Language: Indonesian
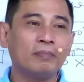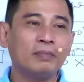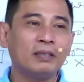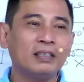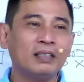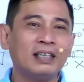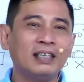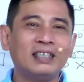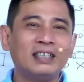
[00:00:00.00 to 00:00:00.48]

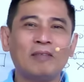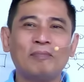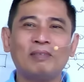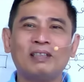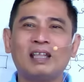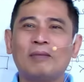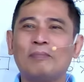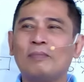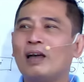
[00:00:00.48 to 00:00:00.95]
ini saya
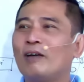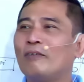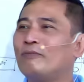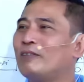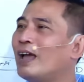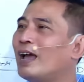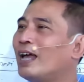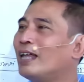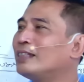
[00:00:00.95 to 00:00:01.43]
minta maaf
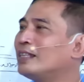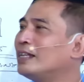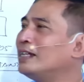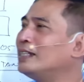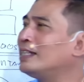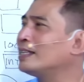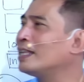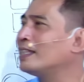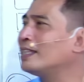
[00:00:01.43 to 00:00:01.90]
yang kata
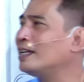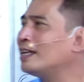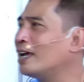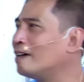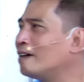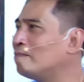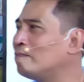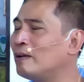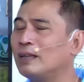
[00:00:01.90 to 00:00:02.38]
ini ternyata
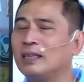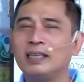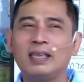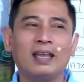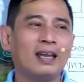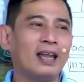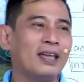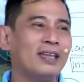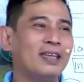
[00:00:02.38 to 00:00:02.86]
tidak
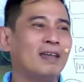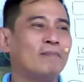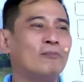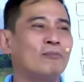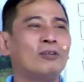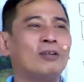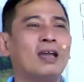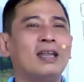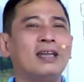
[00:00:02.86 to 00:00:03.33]
kebagian ayam
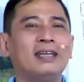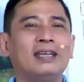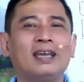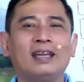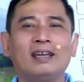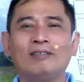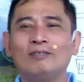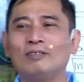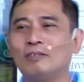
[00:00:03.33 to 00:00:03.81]
organik
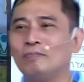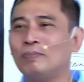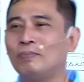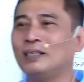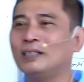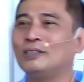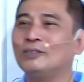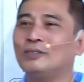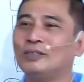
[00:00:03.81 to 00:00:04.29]
karena untuk
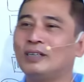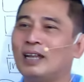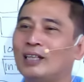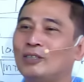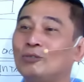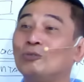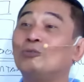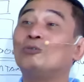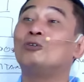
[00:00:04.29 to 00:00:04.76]
besok
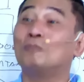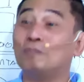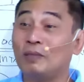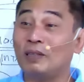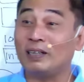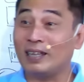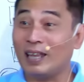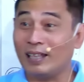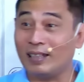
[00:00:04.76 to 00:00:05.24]
tidak cukup
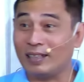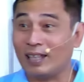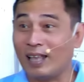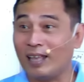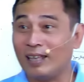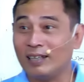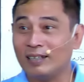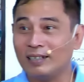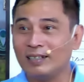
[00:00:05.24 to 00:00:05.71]

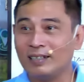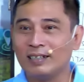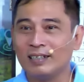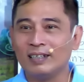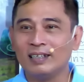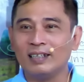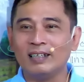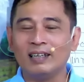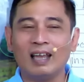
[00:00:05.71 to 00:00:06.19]
ternyata
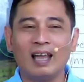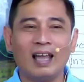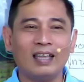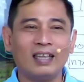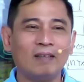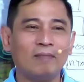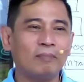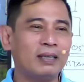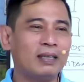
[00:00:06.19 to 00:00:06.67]

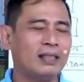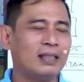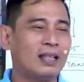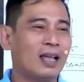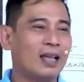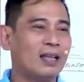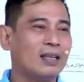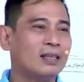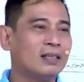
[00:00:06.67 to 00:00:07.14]
ayam
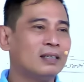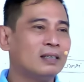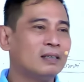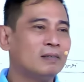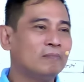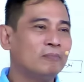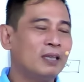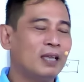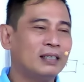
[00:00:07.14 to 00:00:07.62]
kita.
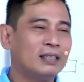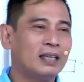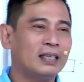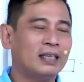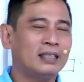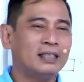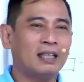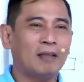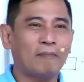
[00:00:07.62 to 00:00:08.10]

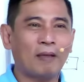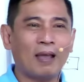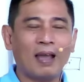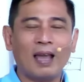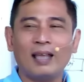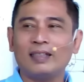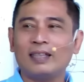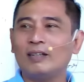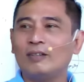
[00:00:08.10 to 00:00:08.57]
Biasanya setiap
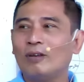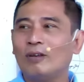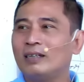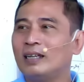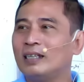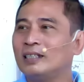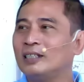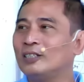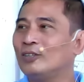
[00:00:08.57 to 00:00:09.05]
angkatan itu
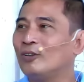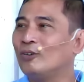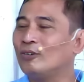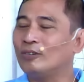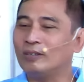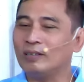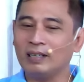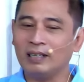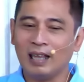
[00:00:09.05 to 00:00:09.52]
ada
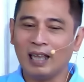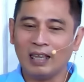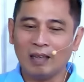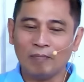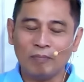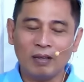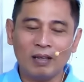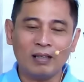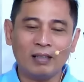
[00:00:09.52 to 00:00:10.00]
stok. Ini
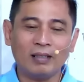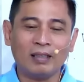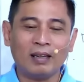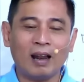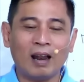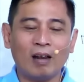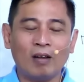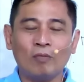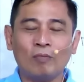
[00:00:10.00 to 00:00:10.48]
ayamnya
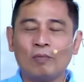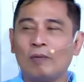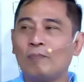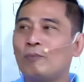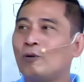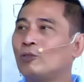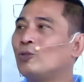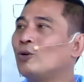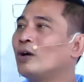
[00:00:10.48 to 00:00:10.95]
terlalu
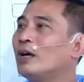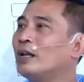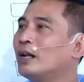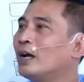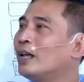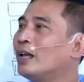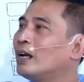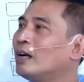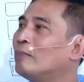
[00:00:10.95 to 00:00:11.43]
kepotong
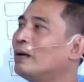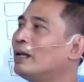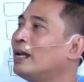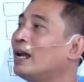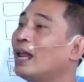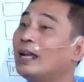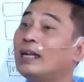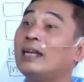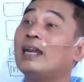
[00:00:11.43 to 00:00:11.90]
gara-gara
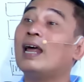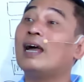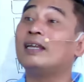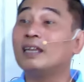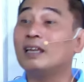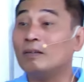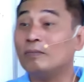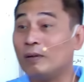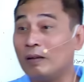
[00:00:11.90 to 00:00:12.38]
kemarin hari
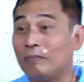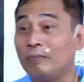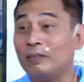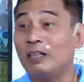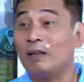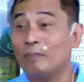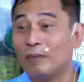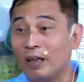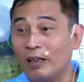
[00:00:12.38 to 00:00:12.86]
raya, Pak.
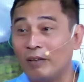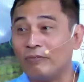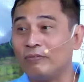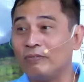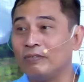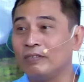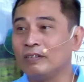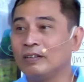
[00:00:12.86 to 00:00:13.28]
Minta maaf.